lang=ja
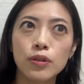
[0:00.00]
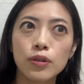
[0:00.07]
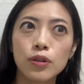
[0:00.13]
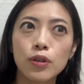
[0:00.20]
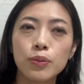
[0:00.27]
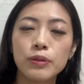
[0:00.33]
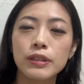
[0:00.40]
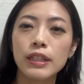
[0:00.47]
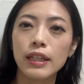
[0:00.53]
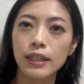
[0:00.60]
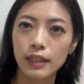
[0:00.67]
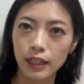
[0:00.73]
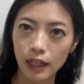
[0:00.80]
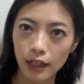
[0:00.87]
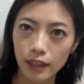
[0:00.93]

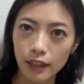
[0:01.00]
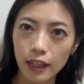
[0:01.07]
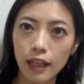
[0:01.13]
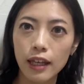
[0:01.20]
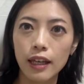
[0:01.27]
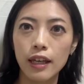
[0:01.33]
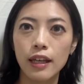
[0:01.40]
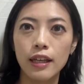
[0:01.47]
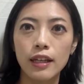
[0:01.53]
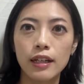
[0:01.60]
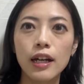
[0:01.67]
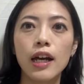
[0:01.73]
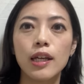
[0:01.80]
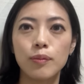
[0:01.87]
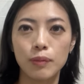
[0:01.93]
ホームセンターで
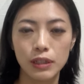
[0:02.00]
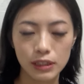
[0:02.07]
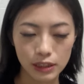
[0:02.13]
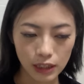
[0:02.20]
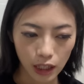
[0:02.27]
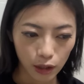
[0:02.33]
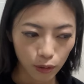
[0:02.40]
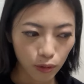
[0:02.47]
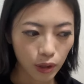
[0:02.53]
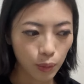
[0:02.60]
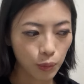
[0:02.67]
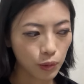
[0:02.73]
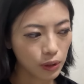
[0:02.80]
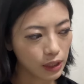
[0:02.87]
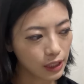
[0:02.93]
買いました。これ
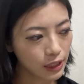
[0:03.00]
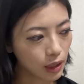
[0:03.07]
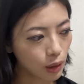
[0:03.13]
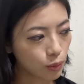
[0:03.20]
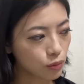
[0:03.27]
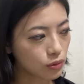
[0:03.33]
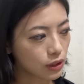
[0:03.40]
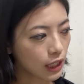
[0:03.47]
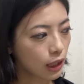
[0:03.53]
もね多分1500